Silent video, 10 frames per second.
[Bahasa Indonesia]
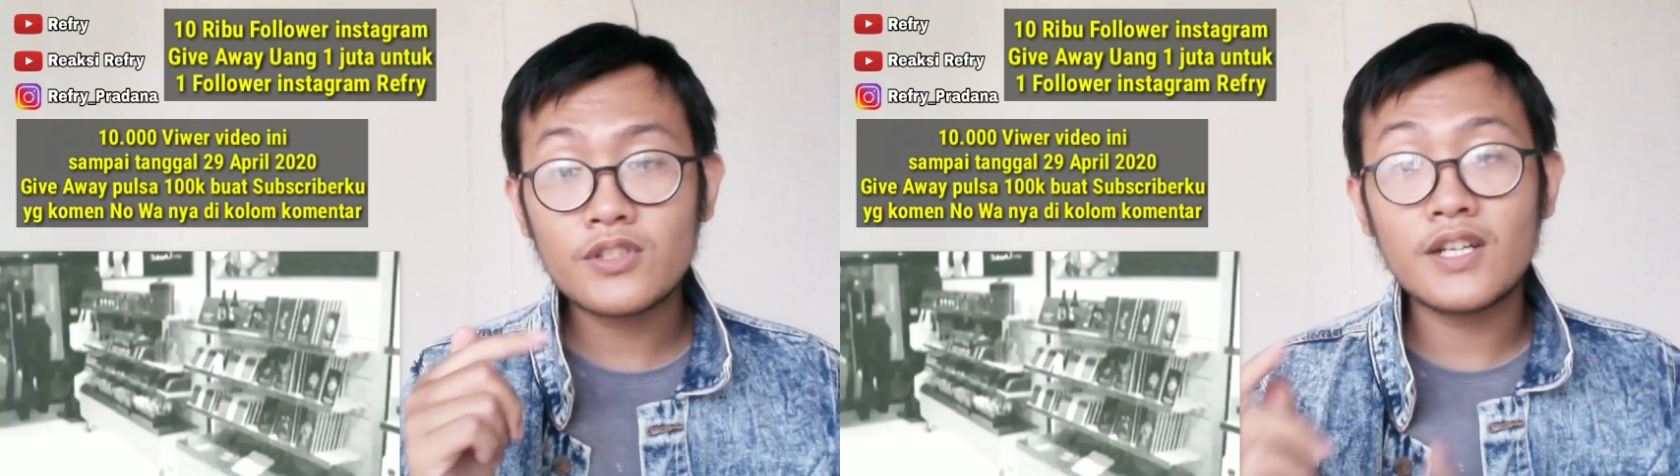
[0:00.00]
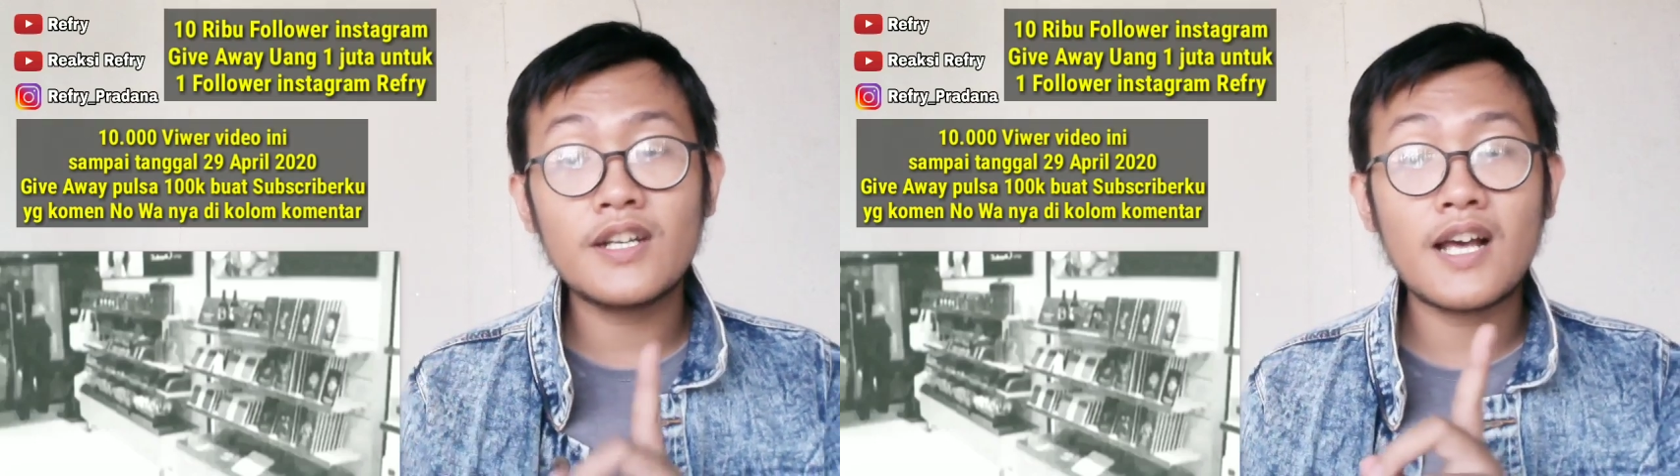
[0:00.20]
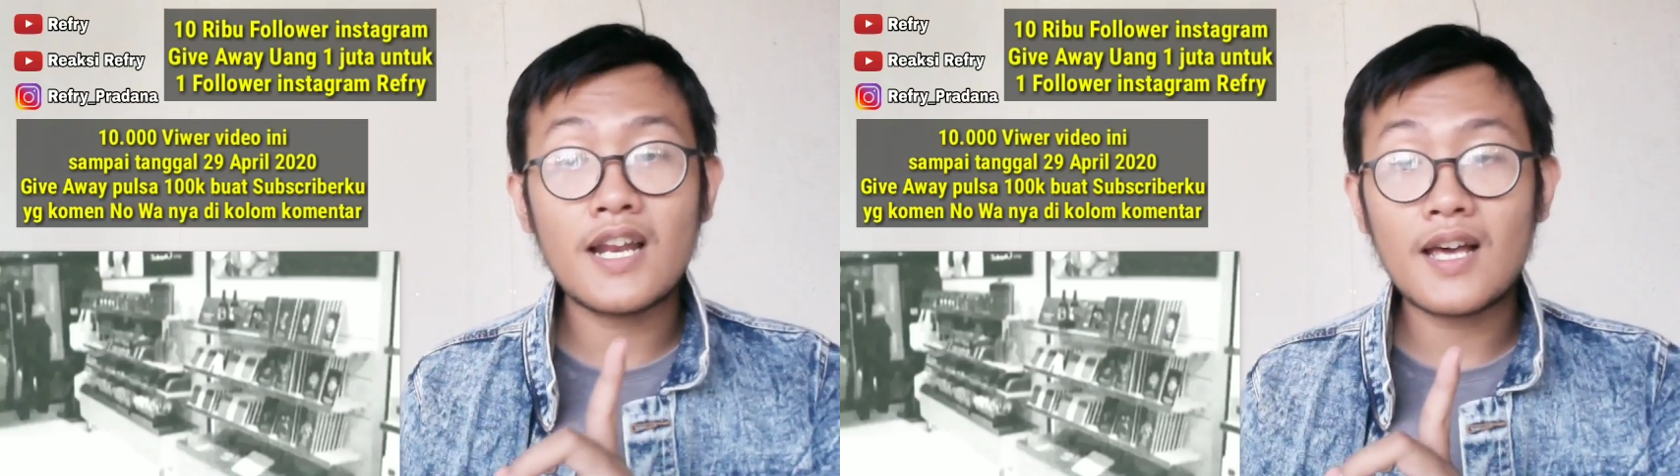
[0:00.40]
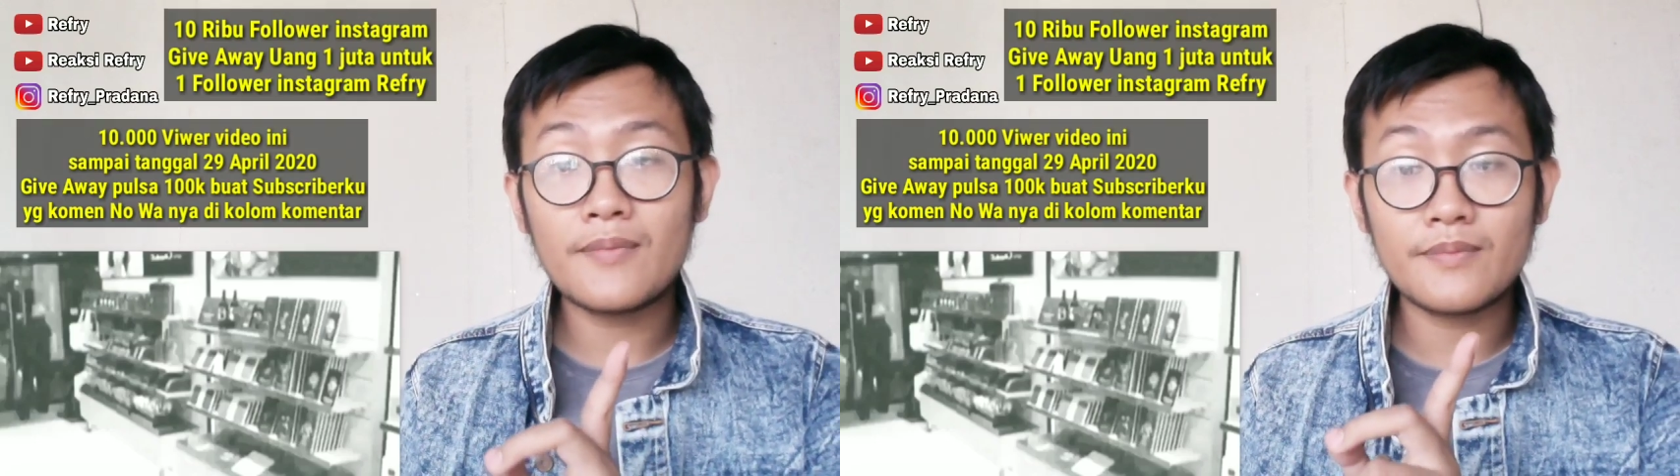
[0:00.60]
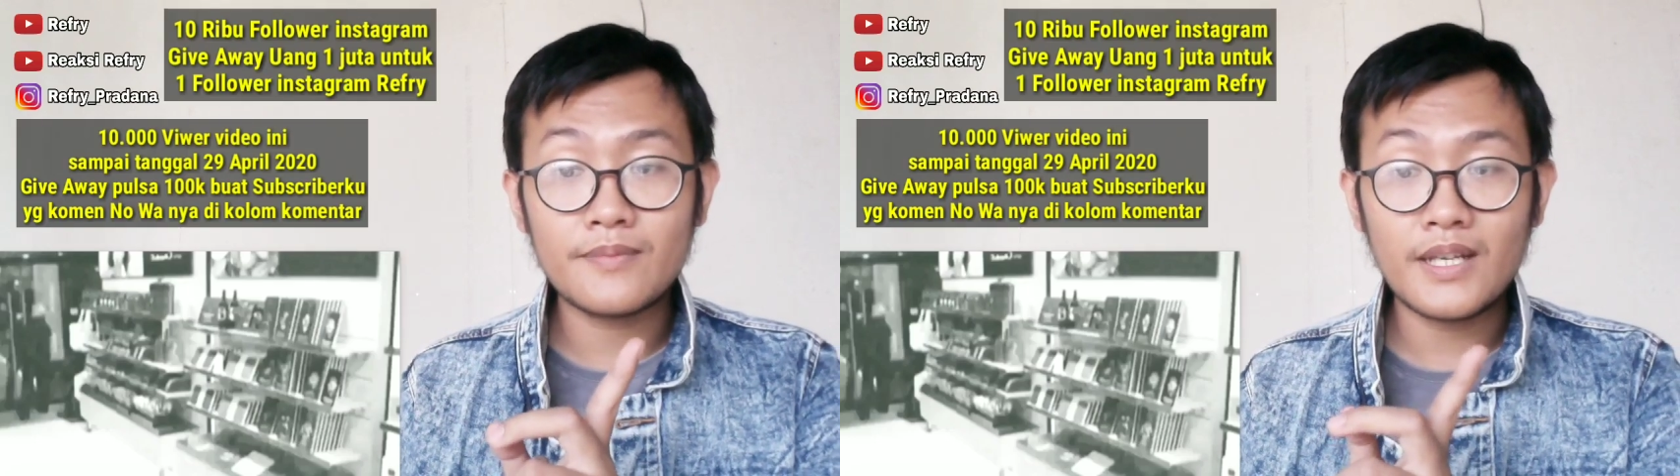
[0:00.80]
ke
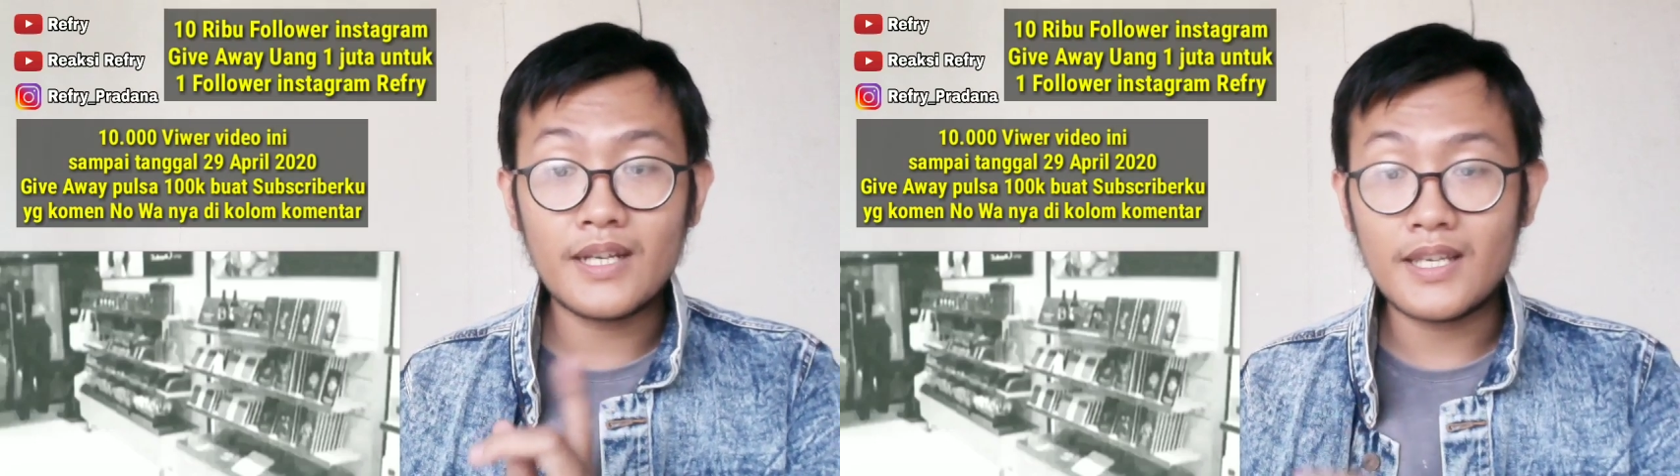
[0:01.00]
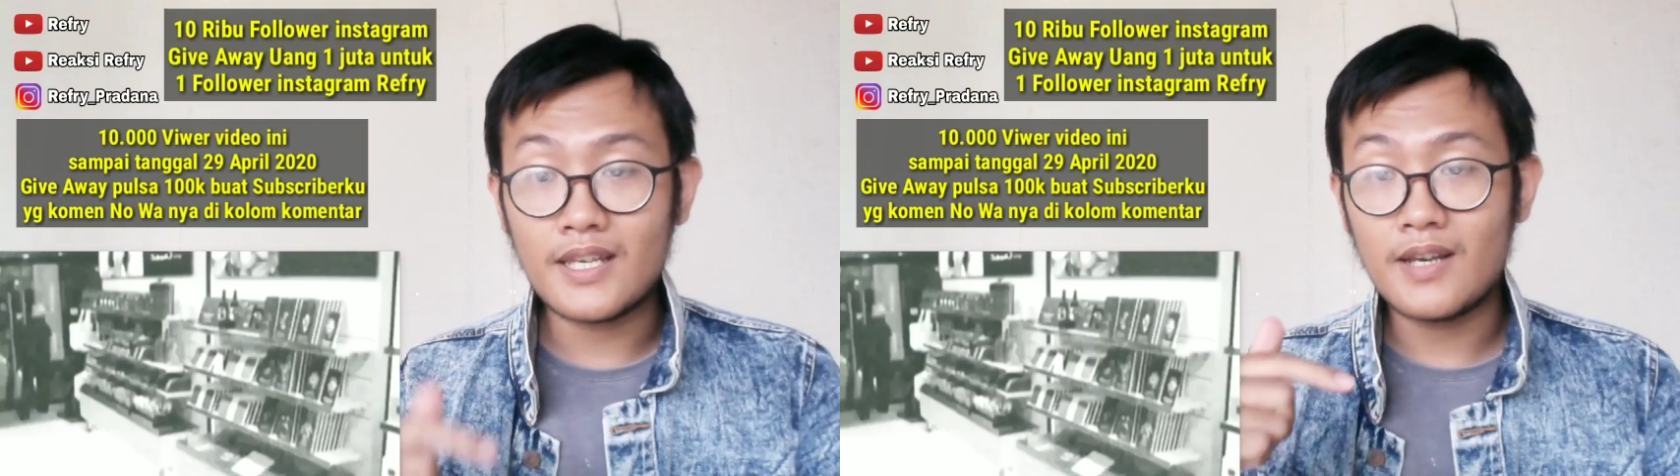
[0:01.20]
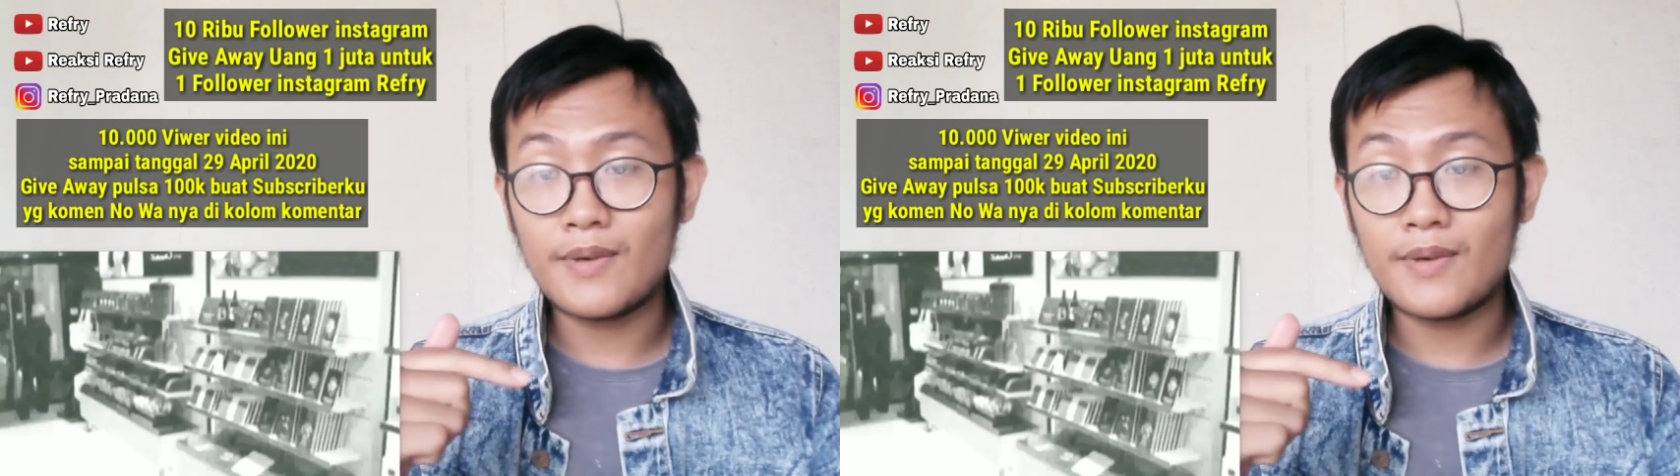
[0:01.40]
dalam ini ya,